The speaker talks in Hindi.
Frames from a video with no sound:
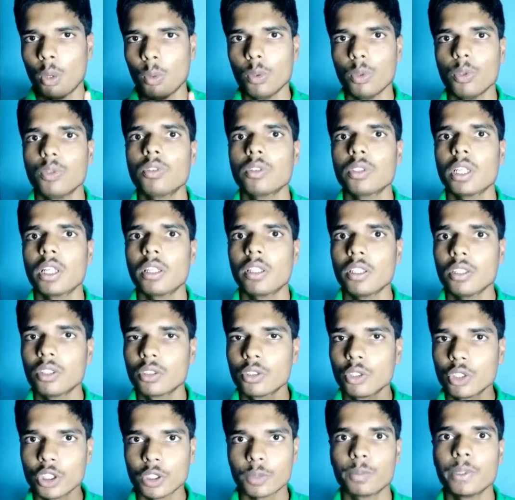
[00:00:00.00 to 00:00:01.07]
लूज़ करके
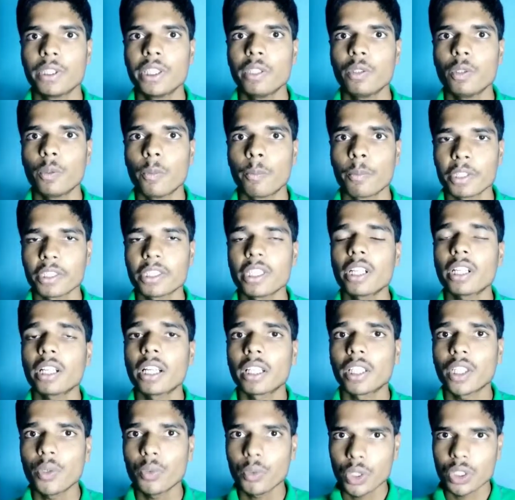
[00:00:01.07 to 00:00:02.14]
जो स्पीड है वो मेज़र
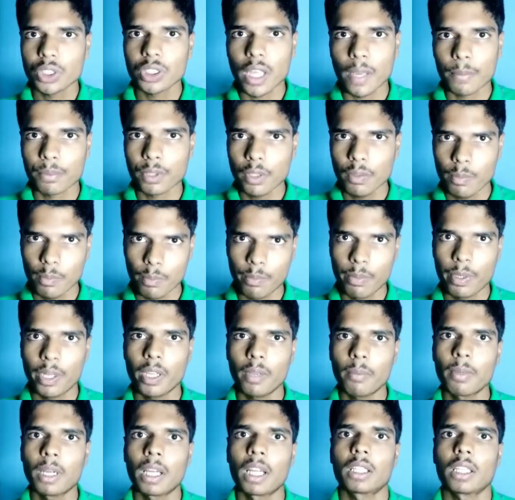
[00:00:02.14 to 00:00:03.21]
करके वो हिसाब से
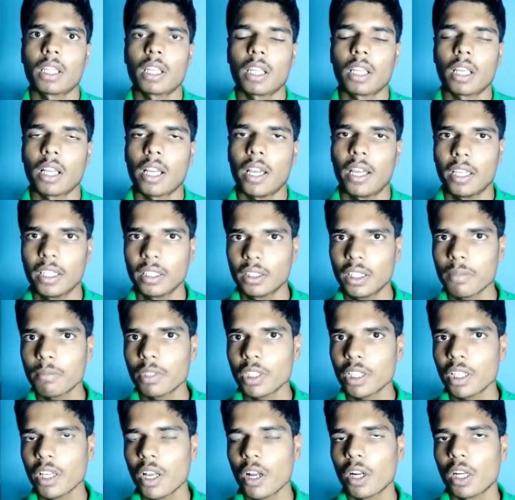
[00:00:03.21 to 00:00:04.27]
ब्रेक मारते रहेगा एकदम
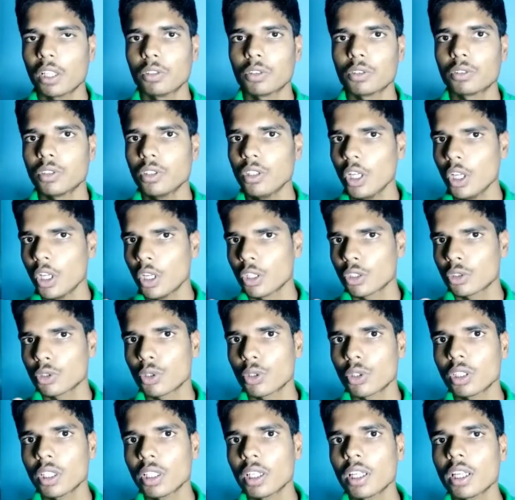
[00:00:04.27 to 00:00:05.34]
से क्या होगा दोस्तों
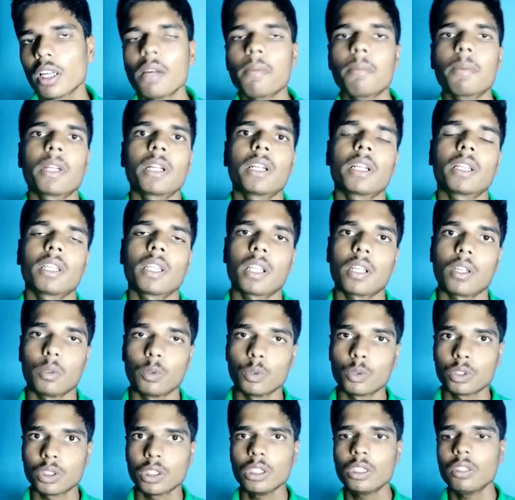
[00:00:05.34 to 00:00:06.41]
छोड़ते रहेगा पकड़ते रहेगा
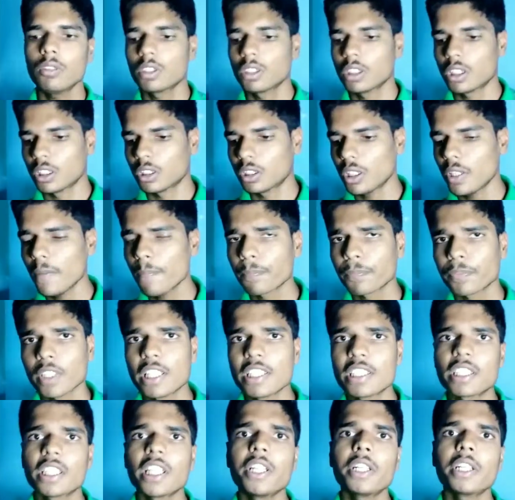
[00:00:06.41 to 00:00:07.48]
उसके वजह से
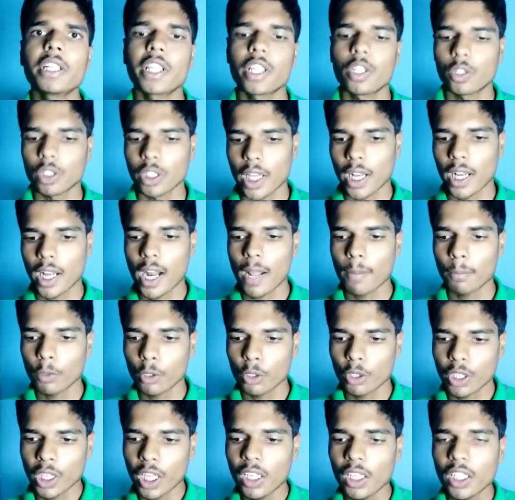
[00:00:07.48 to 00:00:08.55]
स्केट नहीं होगी अगर आपको
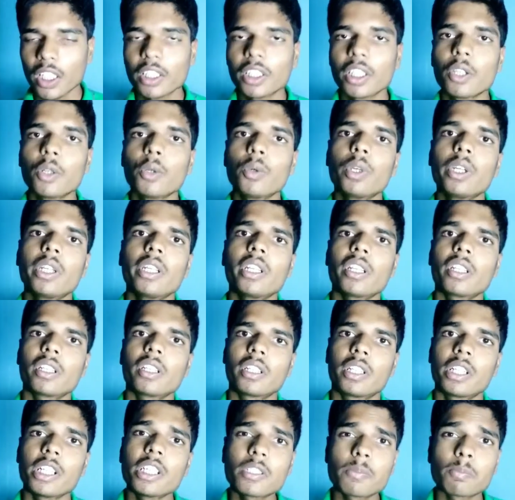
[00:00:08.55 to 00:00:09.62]
टर्न लेते हुए
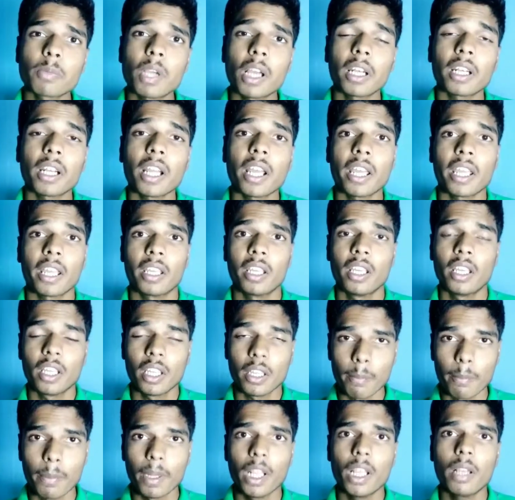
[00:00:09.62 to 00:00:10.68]
डिस मारना है
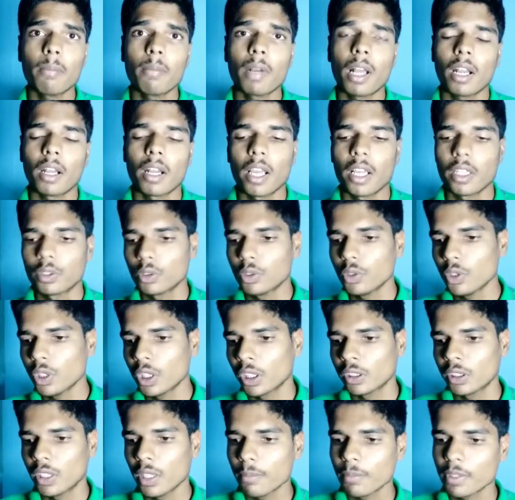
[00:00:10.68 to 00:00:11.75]
ब्रेक मारना है तो
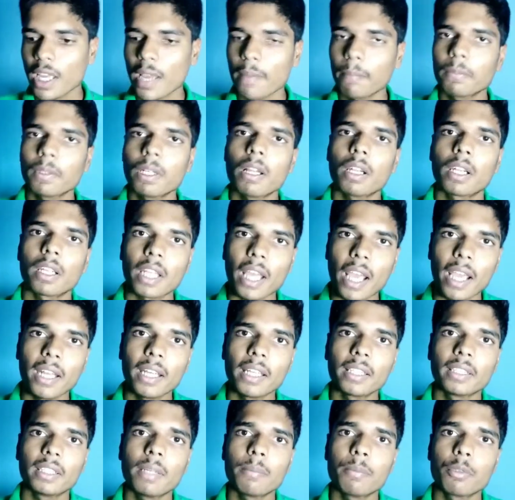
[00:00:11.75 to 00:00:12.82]
एकदम से आपका
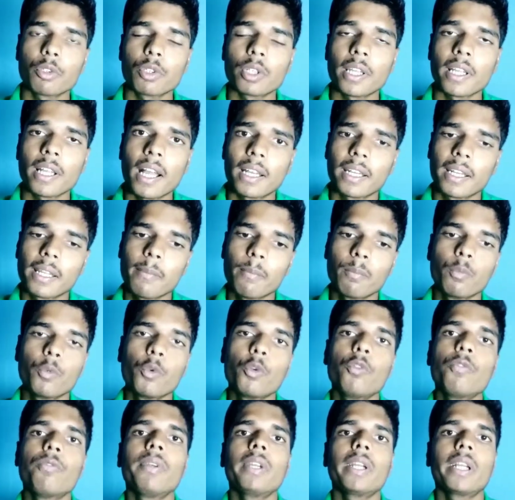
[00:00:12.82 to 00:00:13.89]
टायर एकदम रुकेगा नहीं
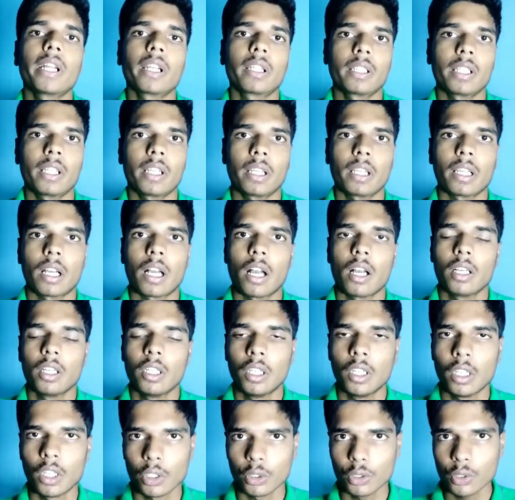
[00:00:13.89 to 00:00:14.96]
मूव भी करते रहेगा
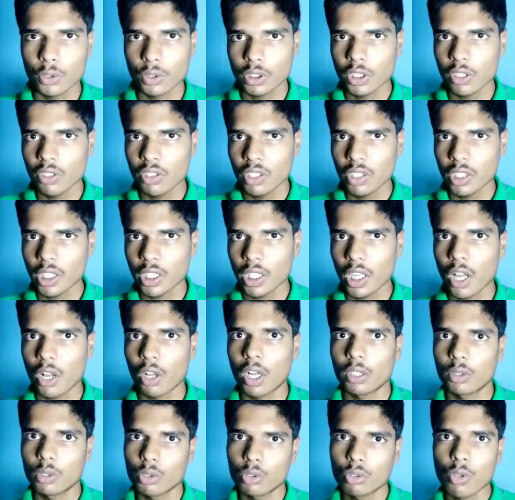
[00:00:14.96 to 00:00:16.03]
तो उसकी वजह से क्या
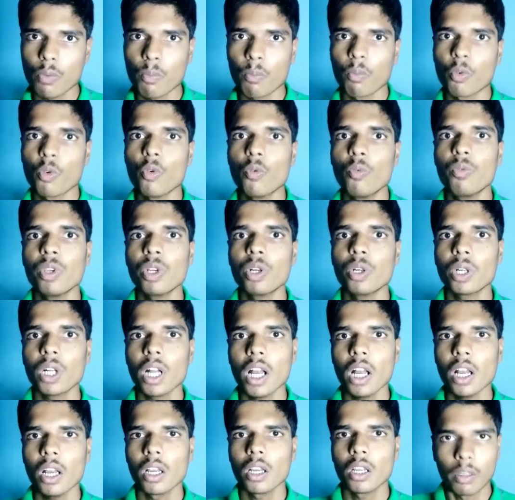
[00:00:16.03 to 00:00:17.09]
होगा दोस्तों मूव भी
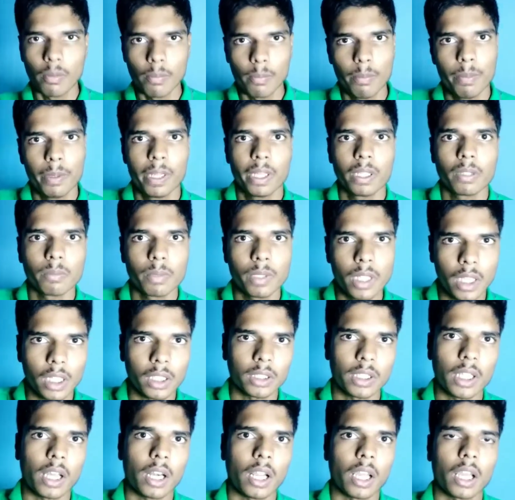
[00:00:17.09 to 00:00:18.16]
होगा ब्रेक भी
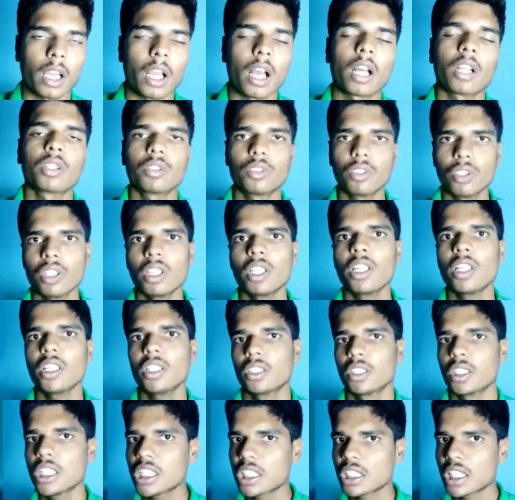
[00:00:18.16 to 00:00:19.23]
लगता रहेगा तो ये
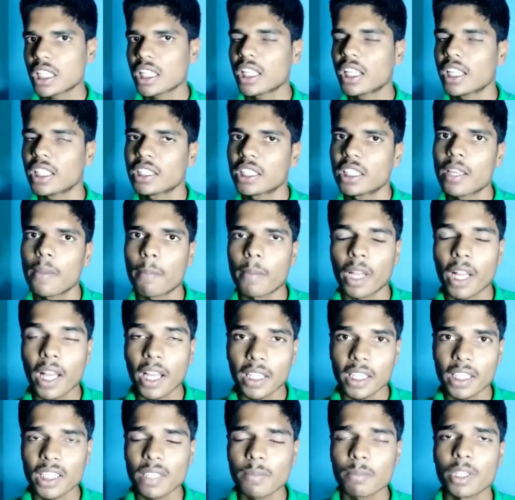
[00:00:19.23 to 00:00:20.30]
इस, इस तरीके से ये
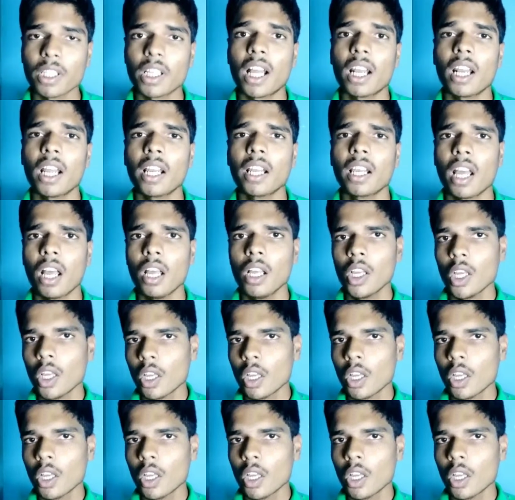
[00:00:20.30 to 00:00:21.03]
मेकानिज़म निकाला गया